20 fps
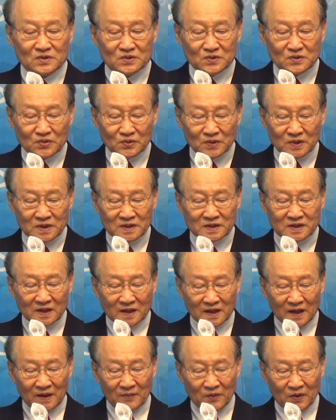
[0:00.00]
죽은
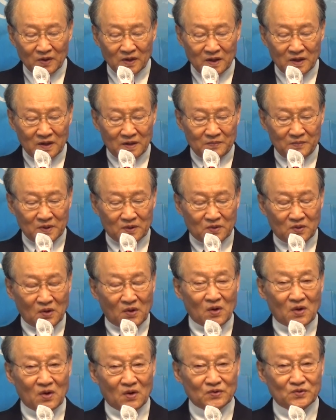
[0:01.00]
스카모니를
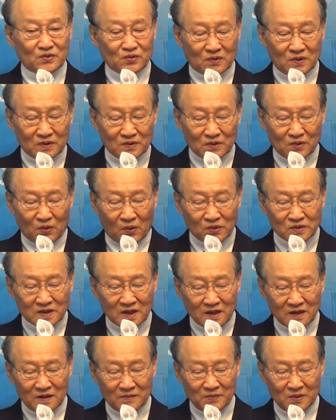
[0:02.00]
믿고 죽은
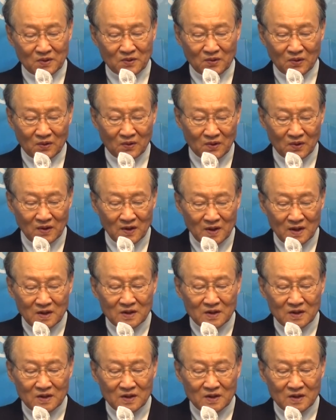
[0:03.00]
공자를 믿고